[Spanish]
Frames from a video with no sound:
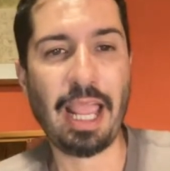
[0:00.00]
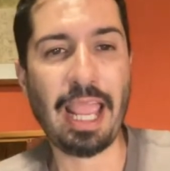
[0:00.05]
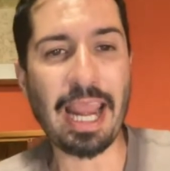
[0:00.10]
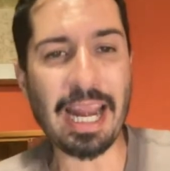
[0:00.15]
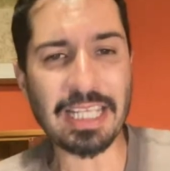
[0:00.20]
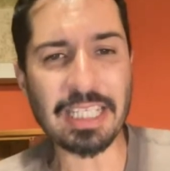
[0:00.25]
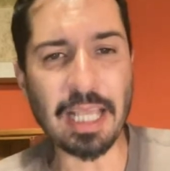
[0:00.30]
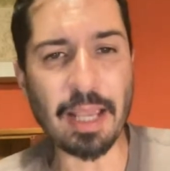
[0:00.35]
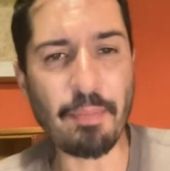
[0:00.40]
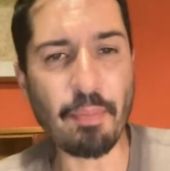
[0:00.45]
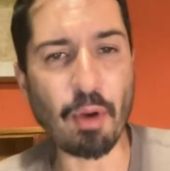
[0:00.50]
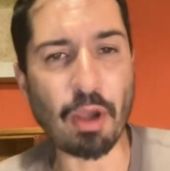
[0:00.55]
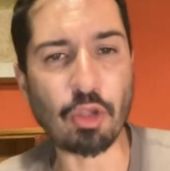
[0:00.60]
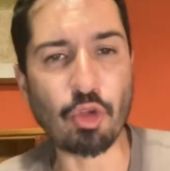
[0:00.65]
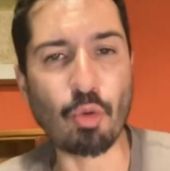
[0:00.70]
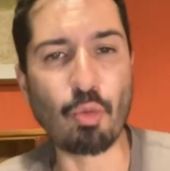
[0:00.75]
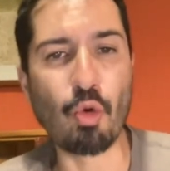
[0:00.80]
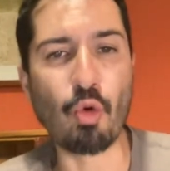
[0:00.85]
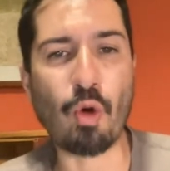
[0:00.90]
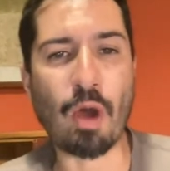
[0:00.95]
En esa época
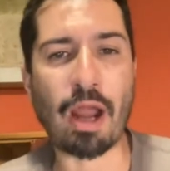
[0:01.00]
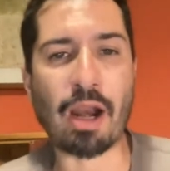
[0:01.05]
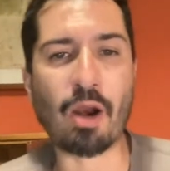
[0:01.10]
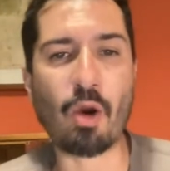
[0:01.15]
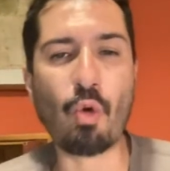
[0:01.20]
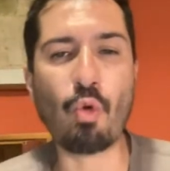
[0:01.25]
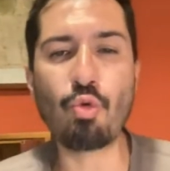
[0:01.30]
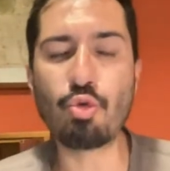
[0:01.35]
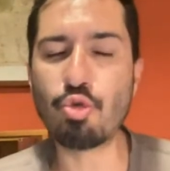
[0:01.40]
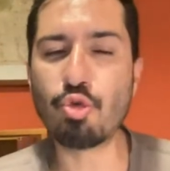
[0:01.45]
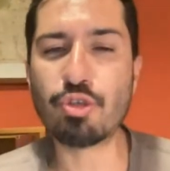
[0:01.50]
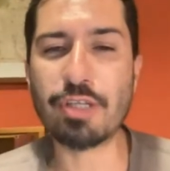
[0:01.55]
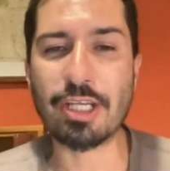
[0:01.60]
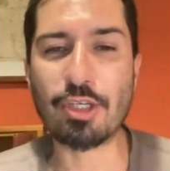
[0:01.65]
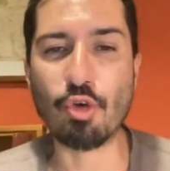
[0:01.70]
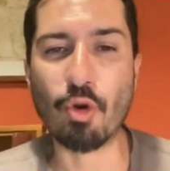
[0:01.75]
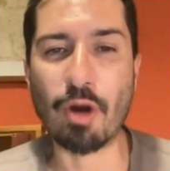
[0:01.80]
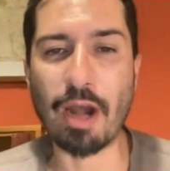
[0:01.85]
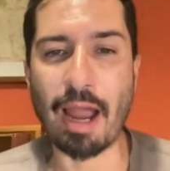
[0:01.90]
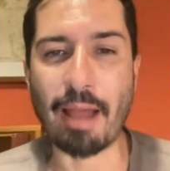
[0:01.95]
tuvo lugar un
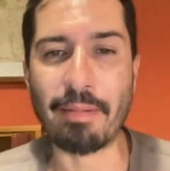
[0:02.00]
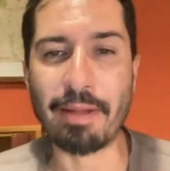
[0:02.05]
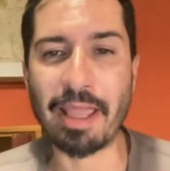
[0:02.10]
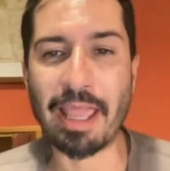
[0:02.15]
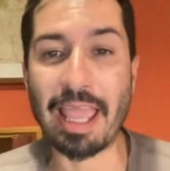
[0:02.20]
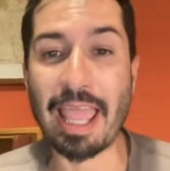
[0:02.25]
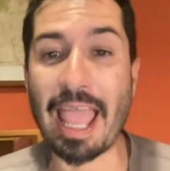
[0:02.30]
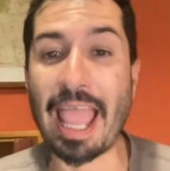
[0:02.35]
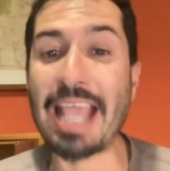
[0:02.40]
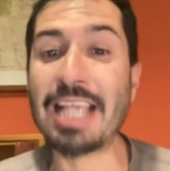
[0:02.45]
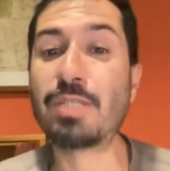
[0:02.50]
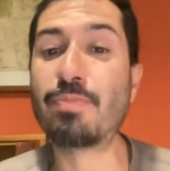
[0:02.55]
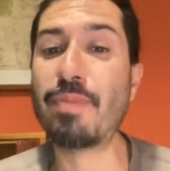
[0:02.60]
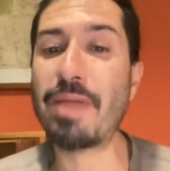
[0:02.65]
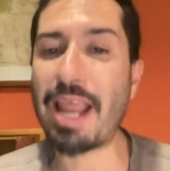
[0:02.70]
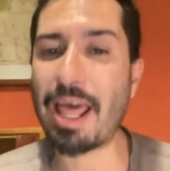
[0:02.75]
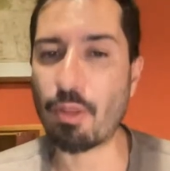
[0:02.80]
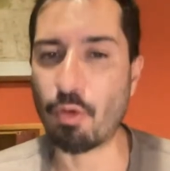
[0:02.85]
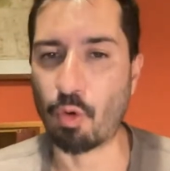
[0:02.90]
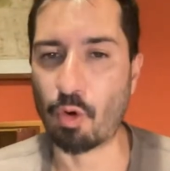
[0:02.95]
suceso clave e
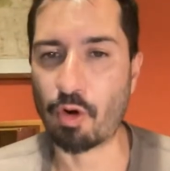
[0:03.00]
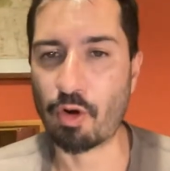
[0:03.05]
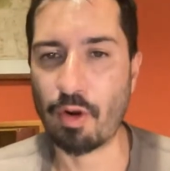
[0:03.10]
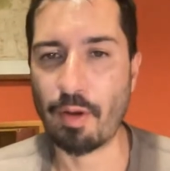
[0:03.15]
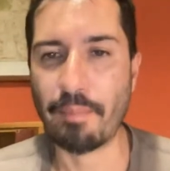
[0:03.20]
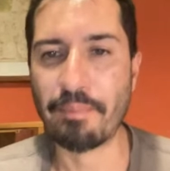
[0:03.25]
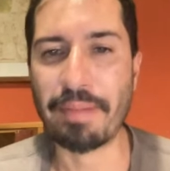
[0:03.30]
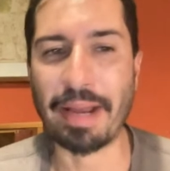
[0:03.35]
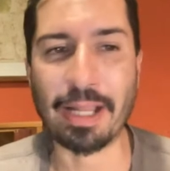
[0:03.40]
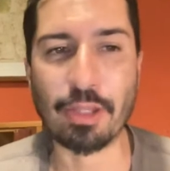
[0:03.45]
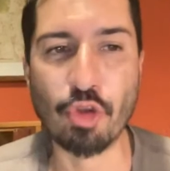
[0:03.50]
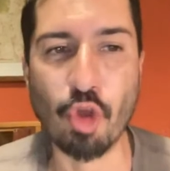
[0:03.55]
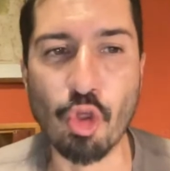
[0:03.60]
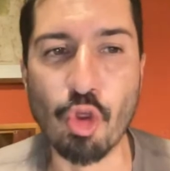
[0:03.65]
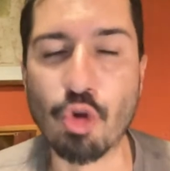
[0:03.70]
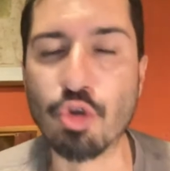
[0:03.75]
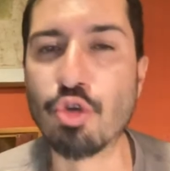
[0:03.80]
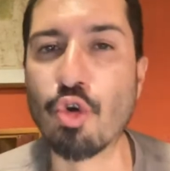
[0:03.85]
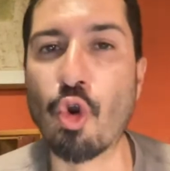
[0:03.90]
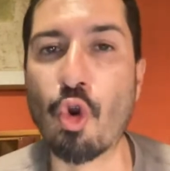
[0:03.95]
inspirador para
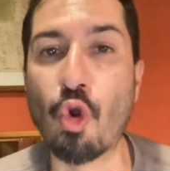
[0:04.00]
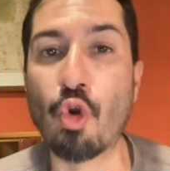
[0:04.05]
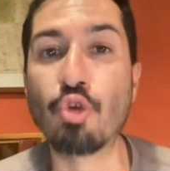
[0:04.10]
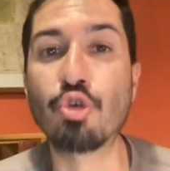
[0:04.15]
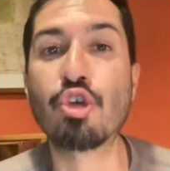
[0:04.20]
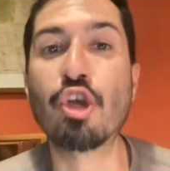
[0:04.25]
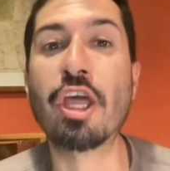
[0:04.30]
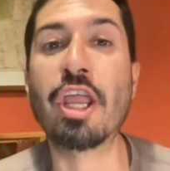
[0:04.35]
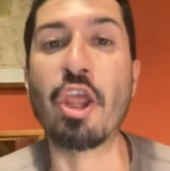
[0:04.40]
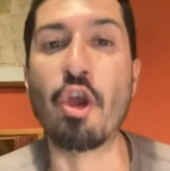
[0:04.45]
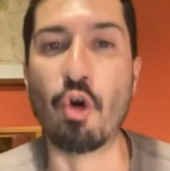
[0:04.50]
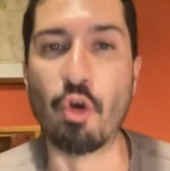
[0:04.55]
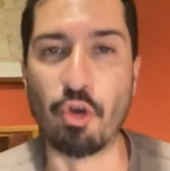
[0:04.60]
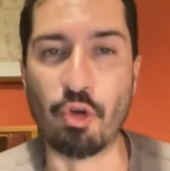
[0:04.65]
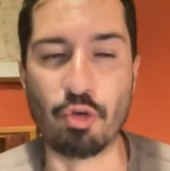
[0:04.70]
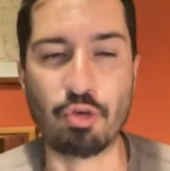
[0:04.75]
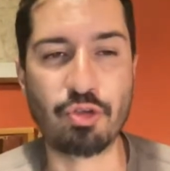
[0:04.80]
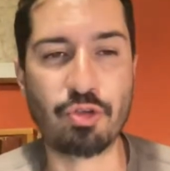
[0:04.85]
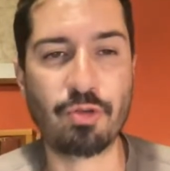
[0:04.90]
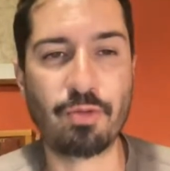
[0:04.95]
todos los colonos
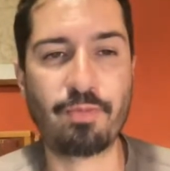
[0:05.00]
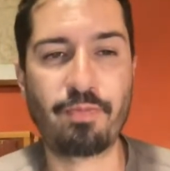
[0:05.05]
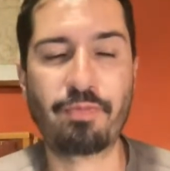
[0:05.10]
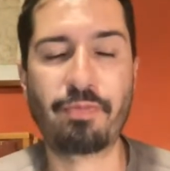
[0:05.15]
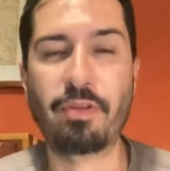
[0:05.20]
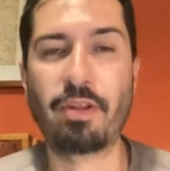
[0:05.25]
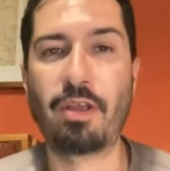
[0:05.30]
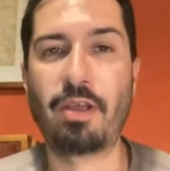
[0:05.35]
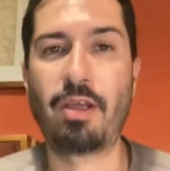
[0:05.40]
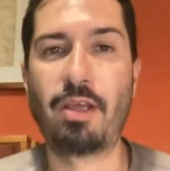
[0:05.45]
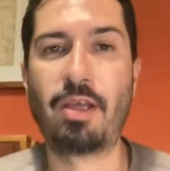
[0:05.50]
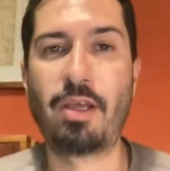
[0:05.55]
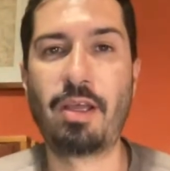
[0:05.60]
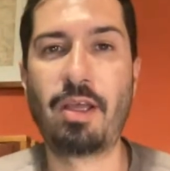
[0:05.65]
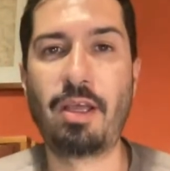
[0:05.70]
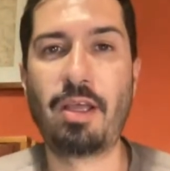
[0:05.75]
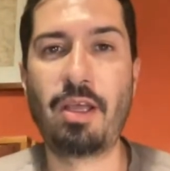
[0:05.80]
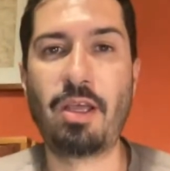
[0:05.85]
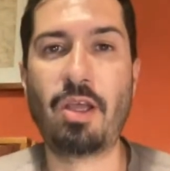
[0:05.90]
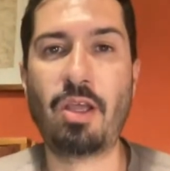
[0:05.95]
criollos.
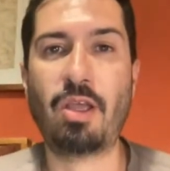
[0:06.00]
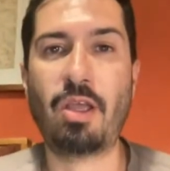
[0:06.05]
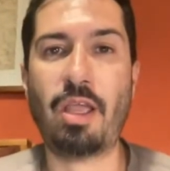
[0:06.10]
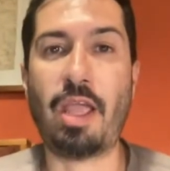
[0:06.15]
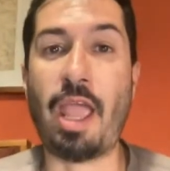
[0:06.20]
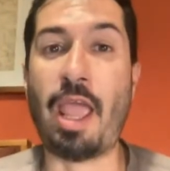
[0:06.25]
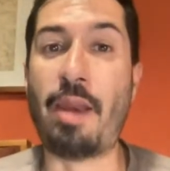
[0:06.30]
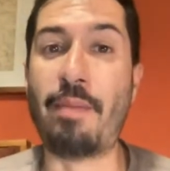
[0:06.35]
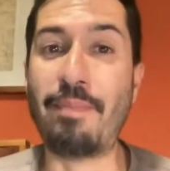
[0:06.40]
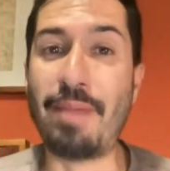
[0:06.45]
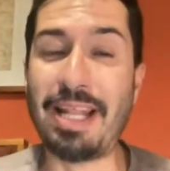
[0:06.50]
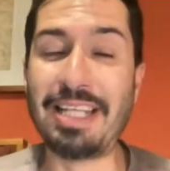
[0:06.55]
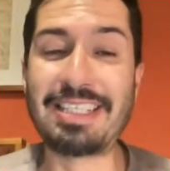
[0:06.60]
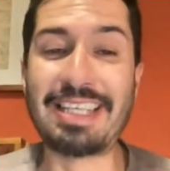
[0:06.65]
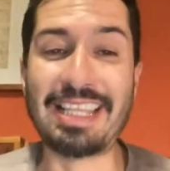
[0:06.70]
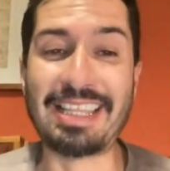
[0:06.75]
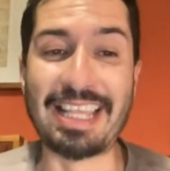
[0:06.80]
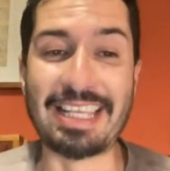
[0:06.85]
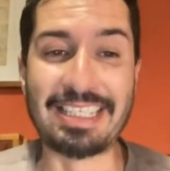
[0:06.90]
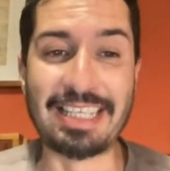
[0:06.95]
En
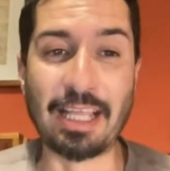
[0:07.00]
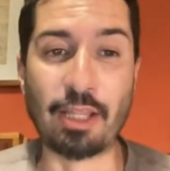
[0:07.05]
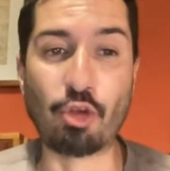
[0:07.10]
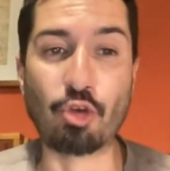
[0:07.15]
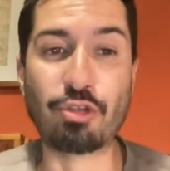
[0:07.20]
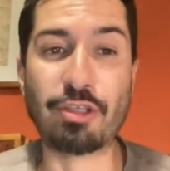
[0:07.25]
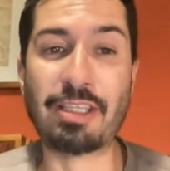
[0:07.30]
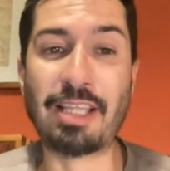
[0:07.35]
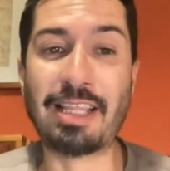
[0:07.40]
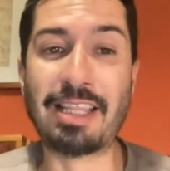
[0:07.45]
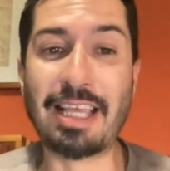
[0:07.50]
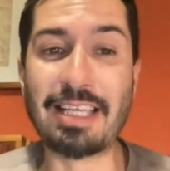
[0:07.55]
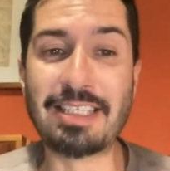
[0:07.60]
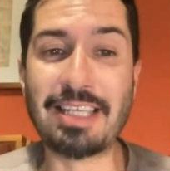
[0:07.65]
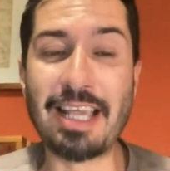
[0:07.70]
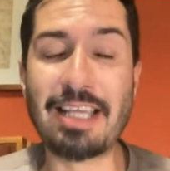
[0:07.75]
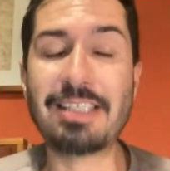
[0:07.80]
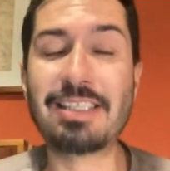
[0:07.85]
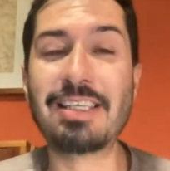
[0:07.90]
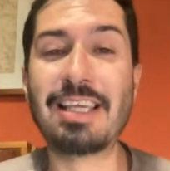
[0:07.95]

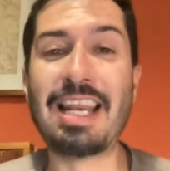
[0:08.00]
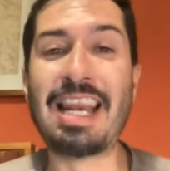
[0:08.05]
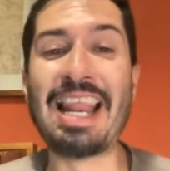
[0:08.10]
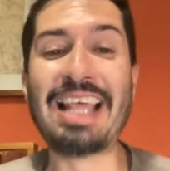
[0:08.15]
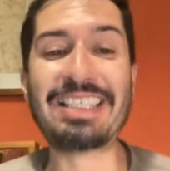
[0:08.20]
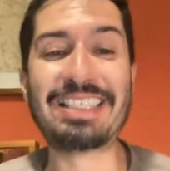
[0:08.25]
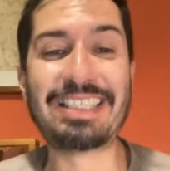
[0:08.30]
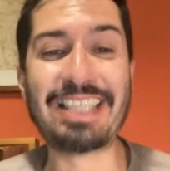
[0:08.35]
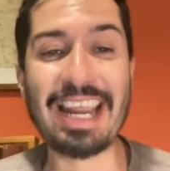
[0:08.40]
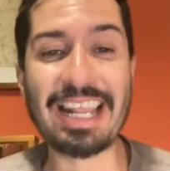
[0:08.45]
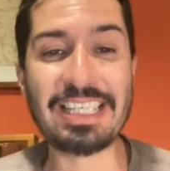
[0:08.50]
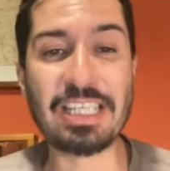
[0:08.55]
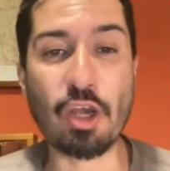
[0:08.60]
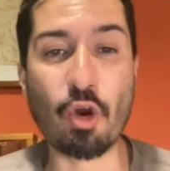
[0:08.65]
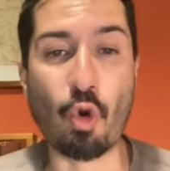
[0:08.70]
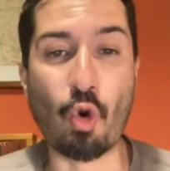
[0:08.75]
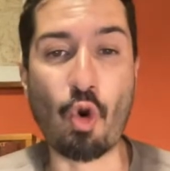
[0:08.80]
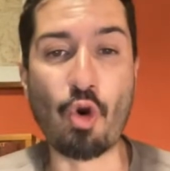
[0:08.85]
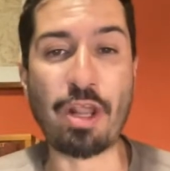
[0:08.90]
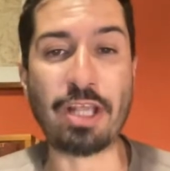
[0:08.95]
1776, las 13
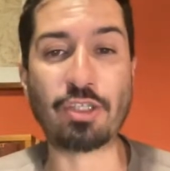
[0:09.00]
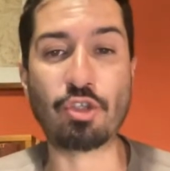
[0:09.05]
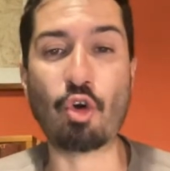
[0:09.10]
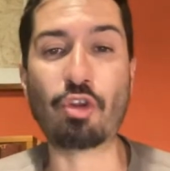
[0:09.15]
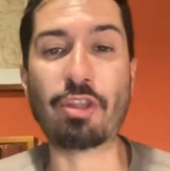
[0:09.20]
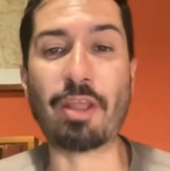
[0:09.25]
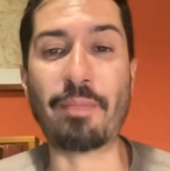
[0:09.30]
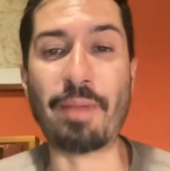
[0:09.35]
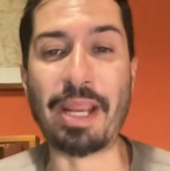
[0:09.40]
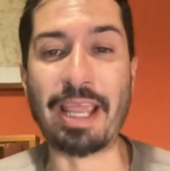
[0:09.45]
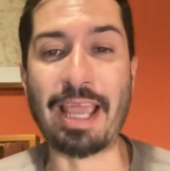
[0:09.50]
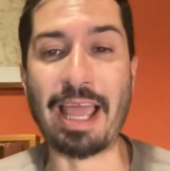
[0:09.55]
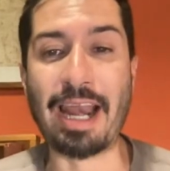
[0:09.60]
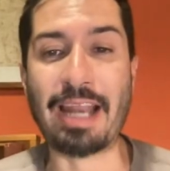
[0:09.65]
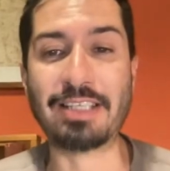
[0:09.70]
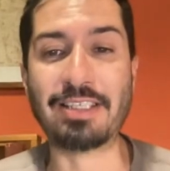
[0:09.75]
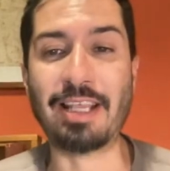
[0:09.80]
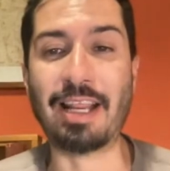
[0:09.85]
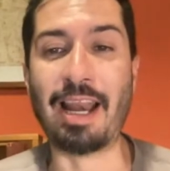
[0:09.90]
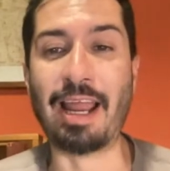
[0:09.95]
colonias
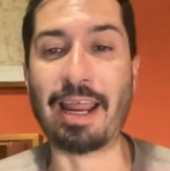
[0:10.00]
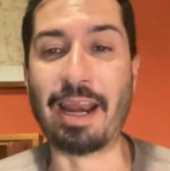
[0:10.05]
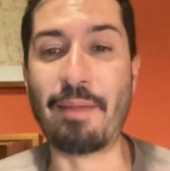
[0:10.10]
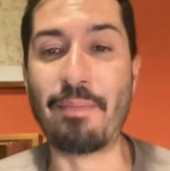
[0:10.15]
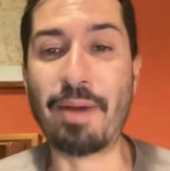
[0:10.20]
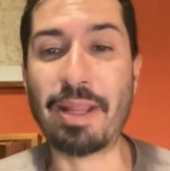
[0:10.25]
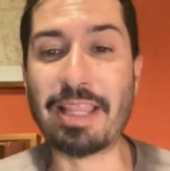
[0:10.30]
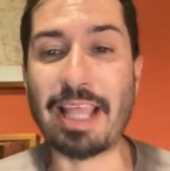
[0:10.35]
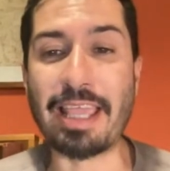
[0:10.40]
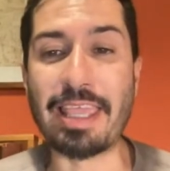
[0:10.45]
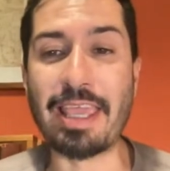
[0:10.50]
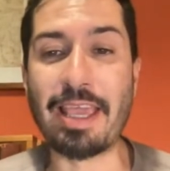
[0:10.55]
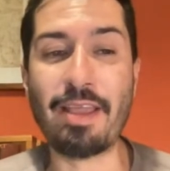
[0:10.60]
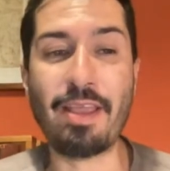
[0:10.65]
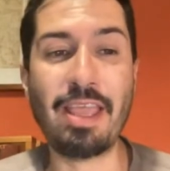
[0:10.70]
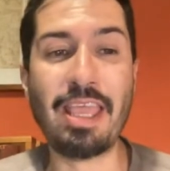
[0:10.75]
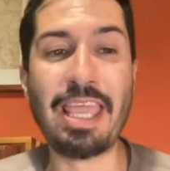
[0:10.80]
norteamericanas de la Gran Bretaña